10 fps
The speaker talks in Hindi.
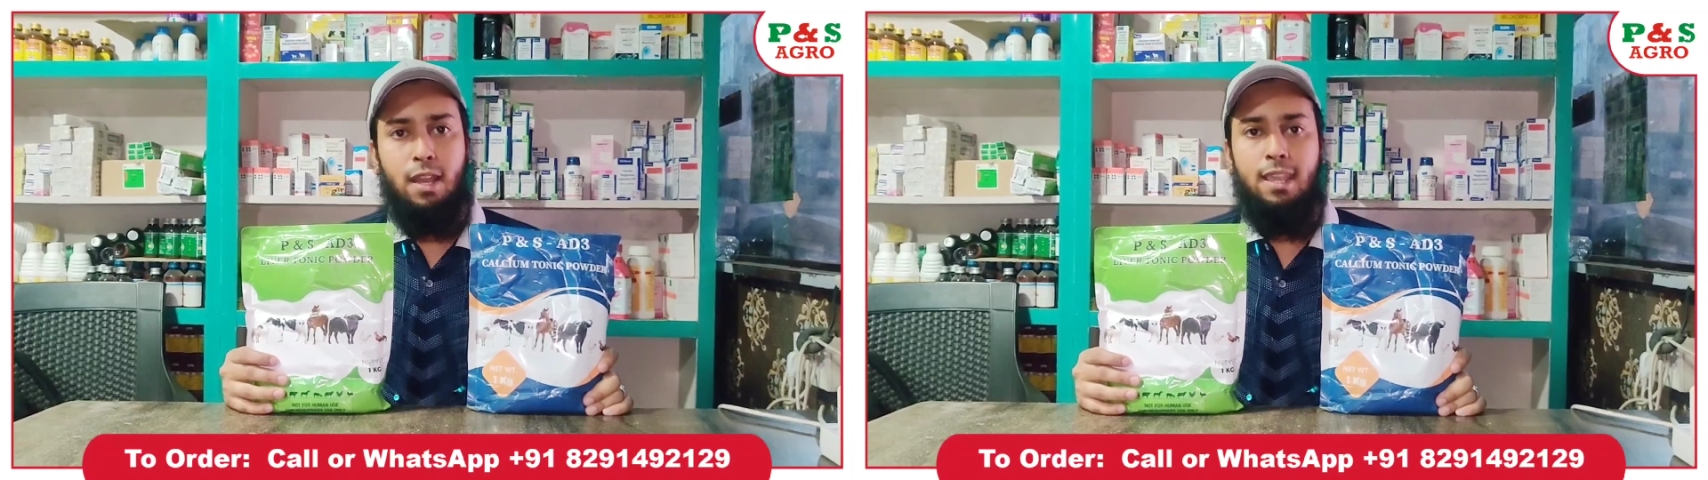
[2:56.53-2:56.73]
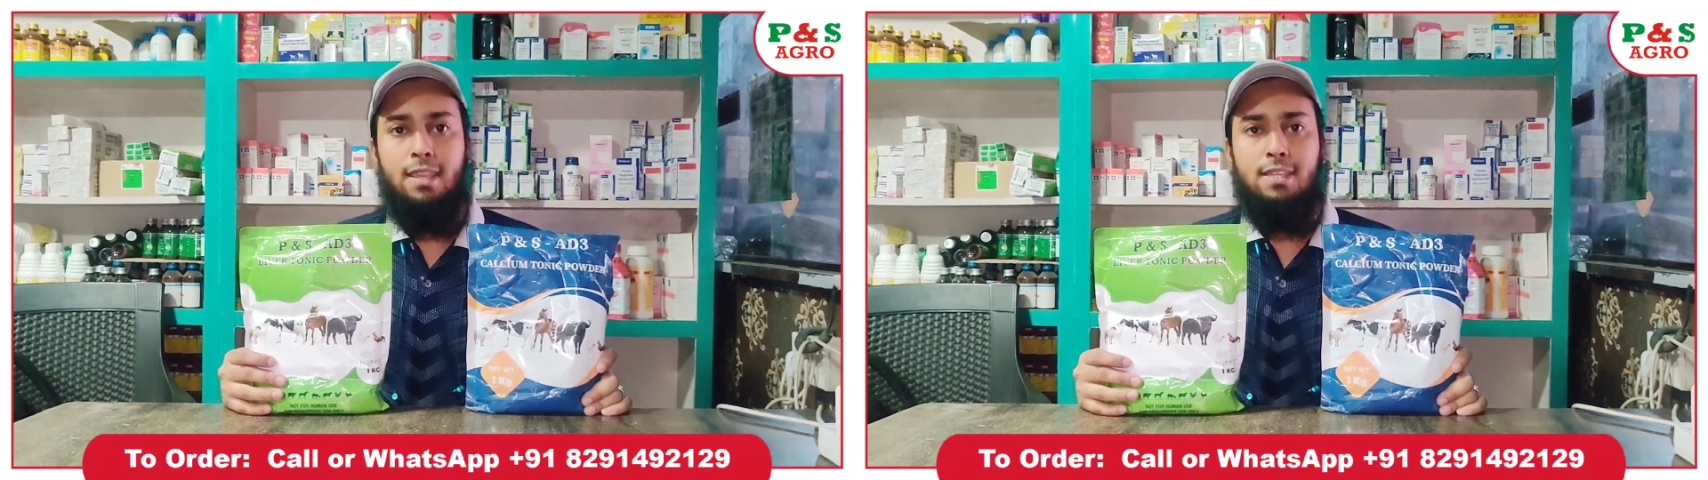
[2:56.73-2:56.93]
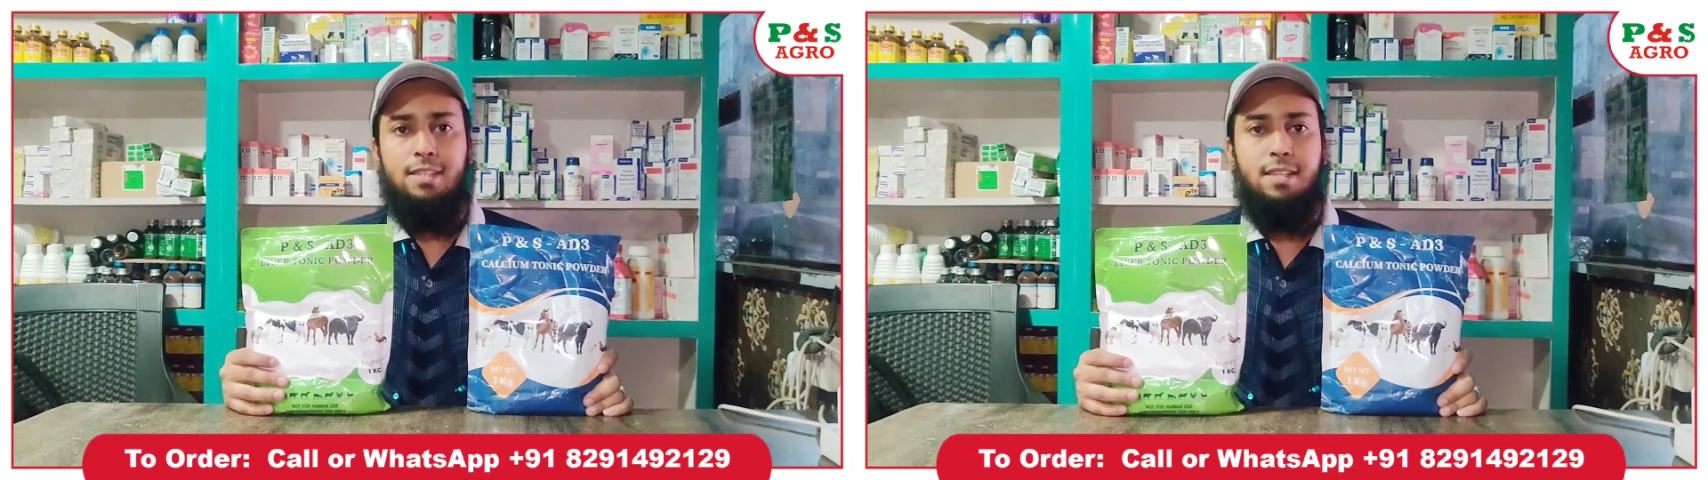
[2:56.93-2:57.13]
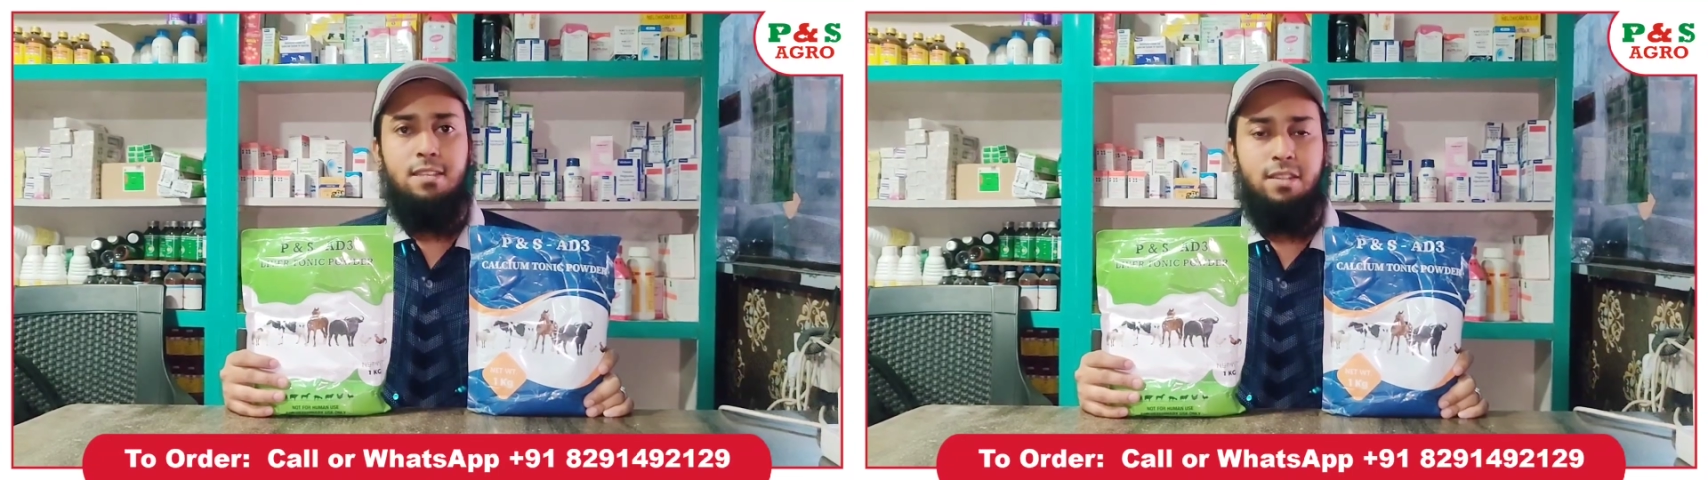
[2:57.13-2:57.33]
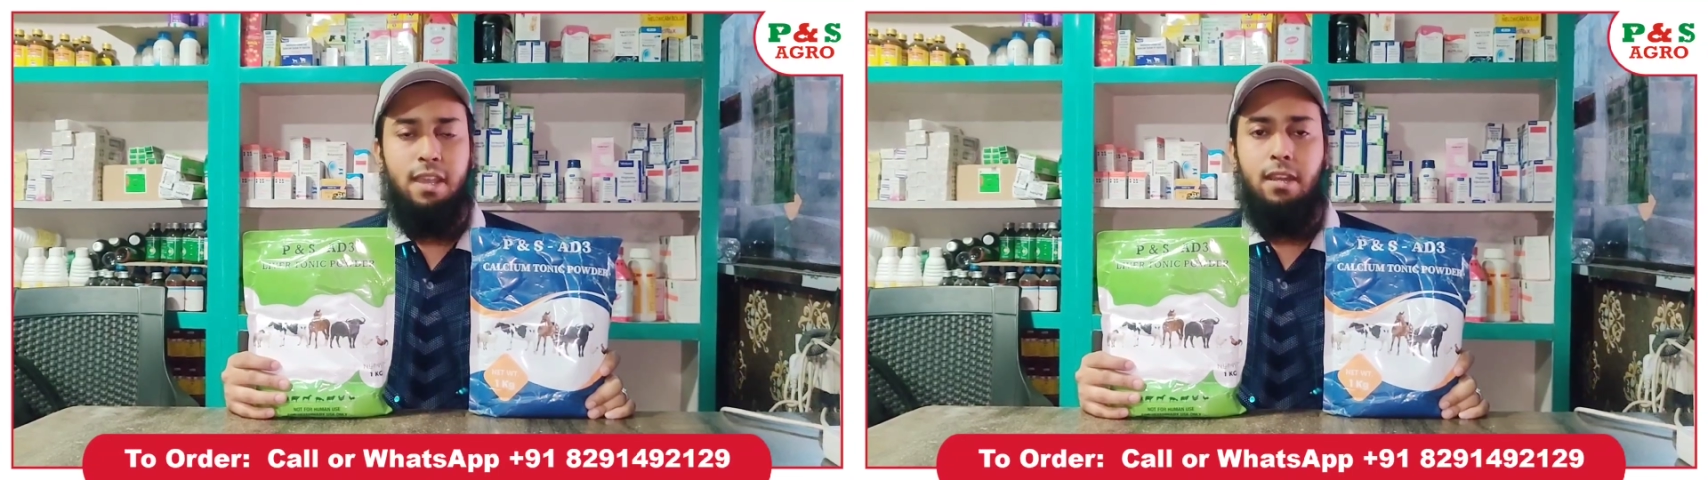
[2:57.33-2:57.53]
लाइक कीजिए
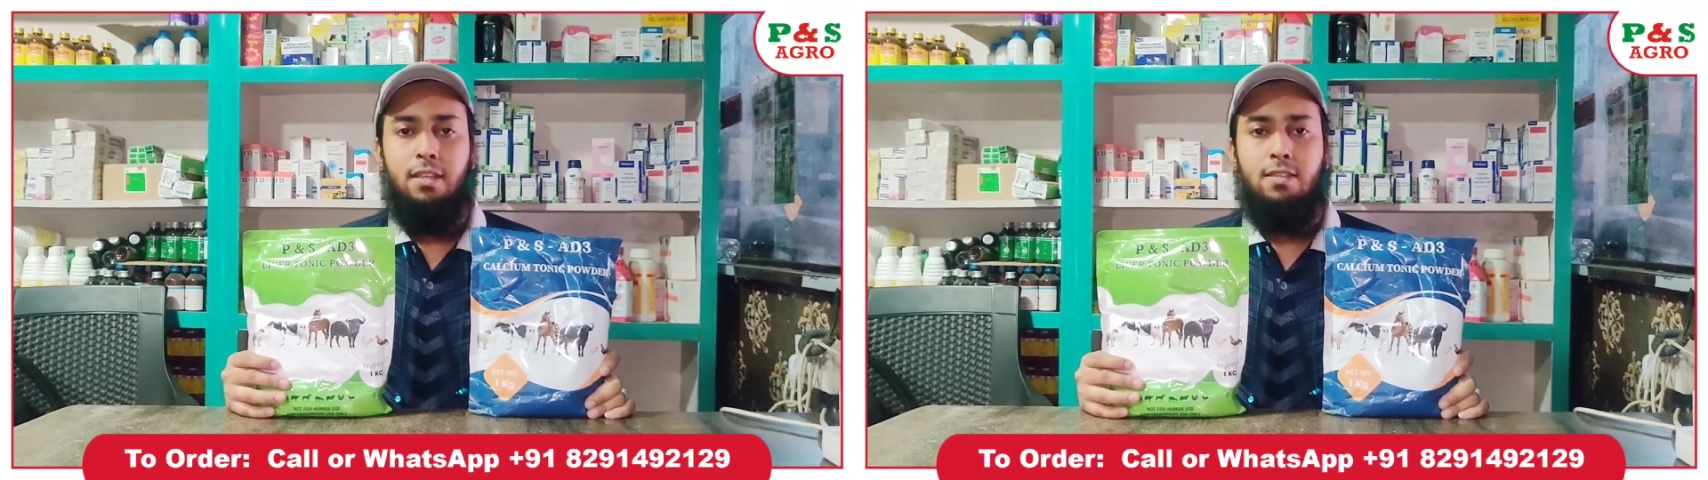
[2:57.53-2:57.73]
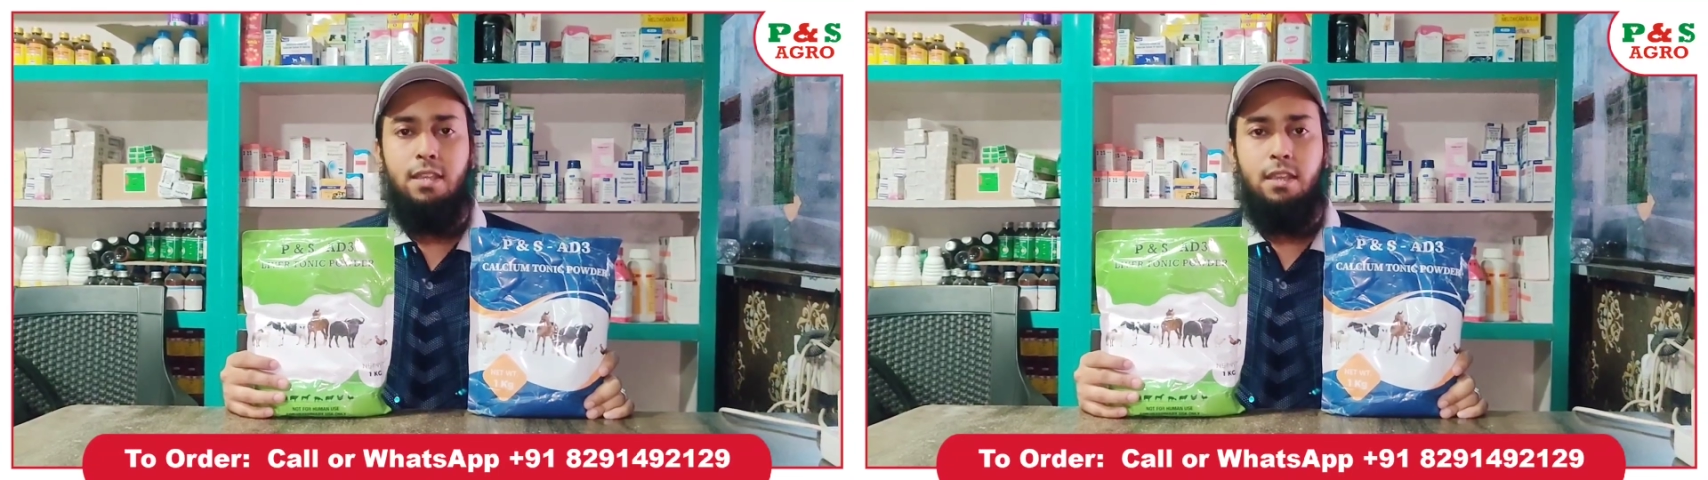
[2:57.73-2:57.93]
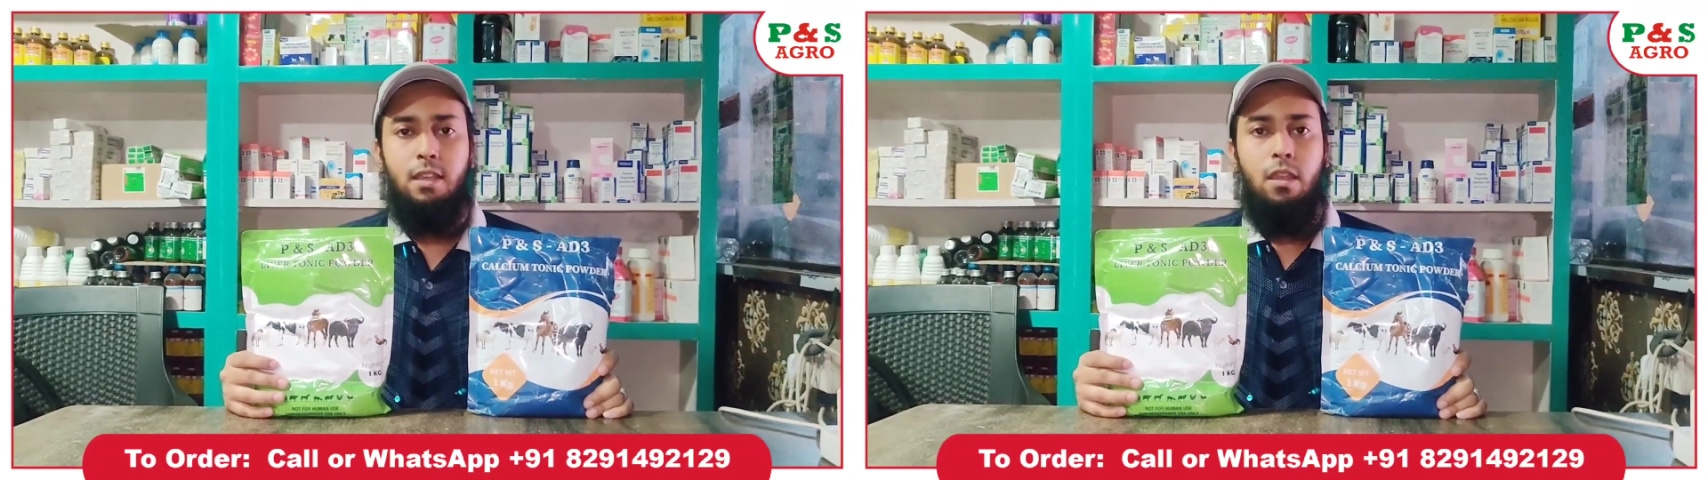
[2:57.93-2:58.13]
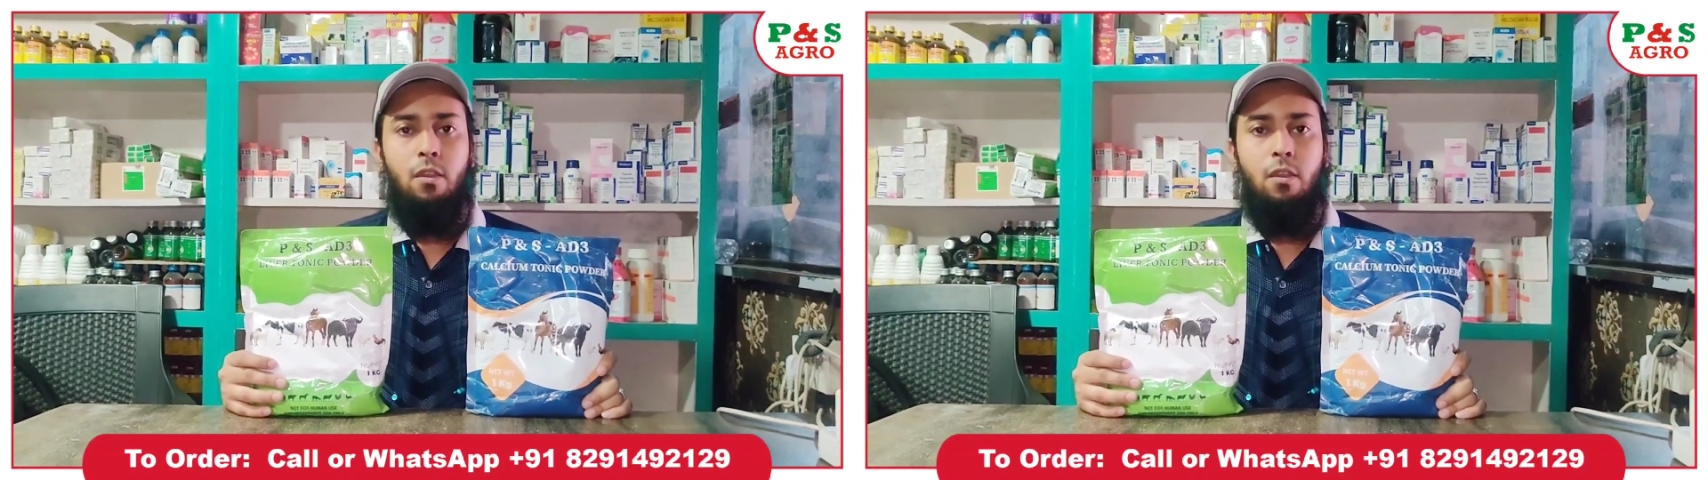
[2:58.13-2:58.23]
शेयर कीजिए